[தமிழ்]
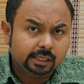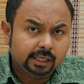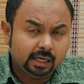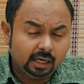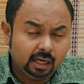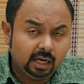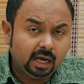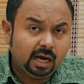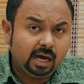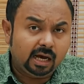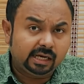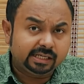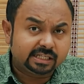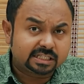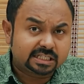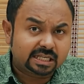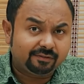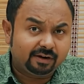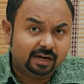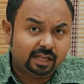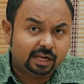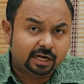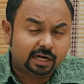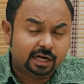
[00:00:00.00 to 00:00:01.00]
எல்லா
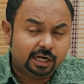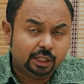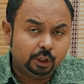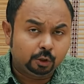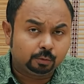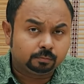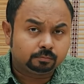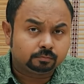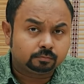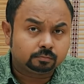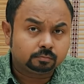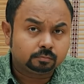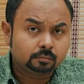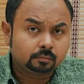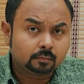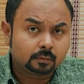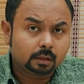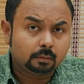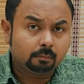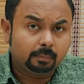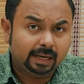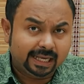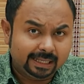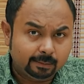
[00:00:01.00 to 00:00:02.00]
இசைவேலர்களையும்
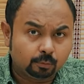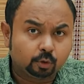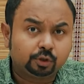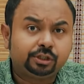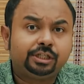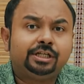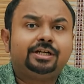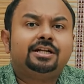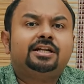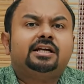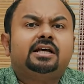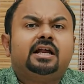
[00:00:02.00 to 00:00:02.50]
பயமுறுத்திக்கிட்டு